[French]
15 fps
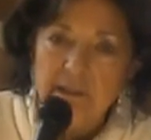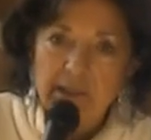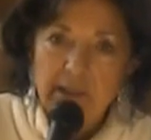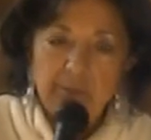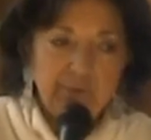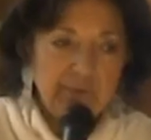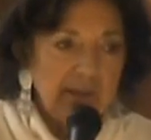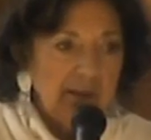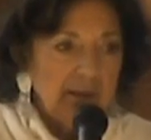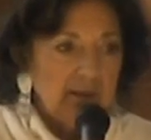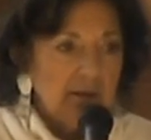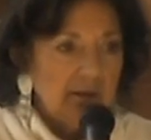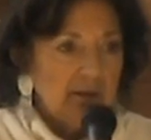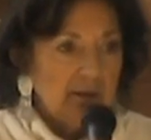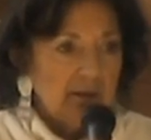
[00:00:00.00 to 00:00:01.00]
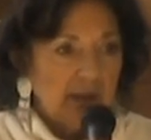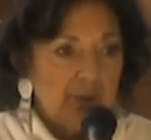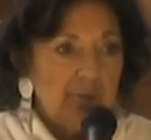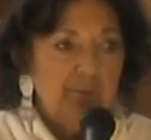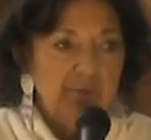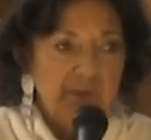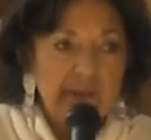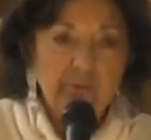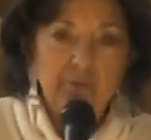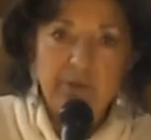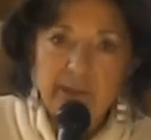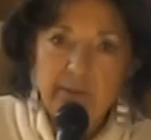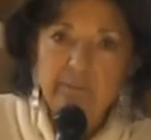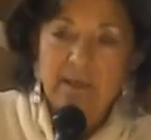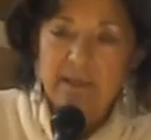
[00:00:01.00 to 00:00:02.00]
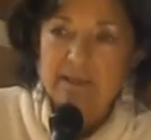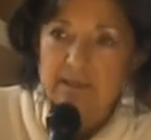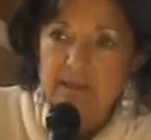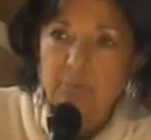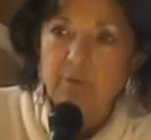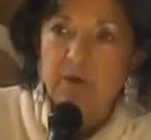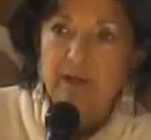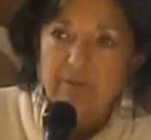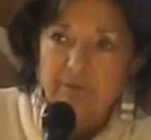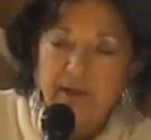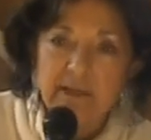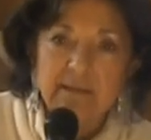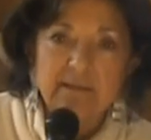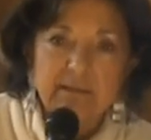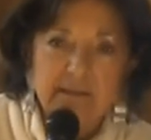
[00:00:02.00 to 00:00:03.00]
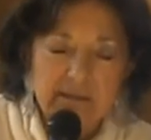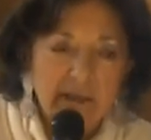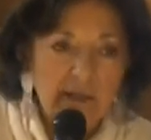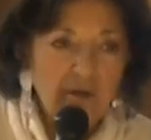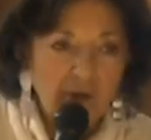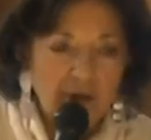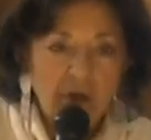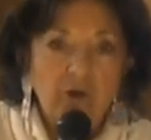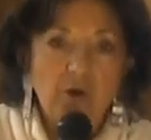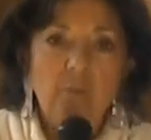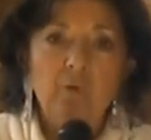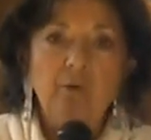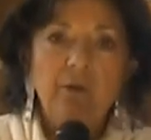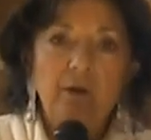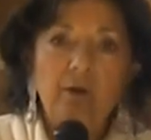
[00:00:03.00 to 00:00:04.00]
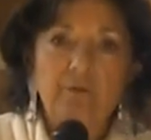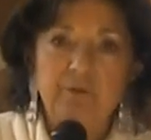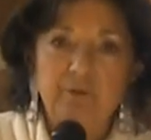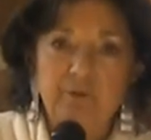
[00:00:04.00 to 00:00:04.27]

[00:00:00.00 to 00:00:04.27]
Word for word: Et puis, et puis, oui, merci pour la phrase, c'est ça. Comme on a envie